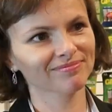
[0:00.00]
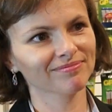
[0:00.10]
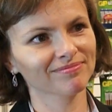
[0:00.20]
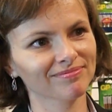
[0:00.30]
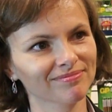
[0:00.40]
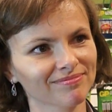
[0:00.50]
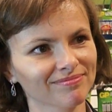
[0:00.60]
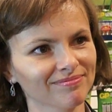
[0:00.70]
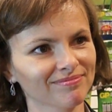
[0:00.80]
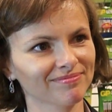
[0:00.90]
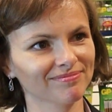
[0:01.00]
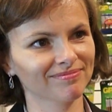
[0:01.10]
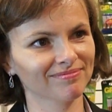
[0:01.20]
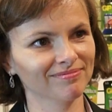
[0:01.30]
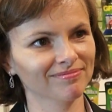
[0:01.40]
są wrażenia Pani z
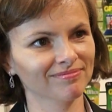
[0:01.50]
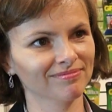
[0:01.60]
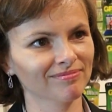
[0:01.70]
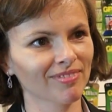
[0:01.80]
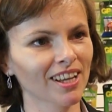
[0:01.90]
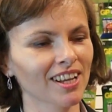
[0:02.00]
dzisiejszej imprezy?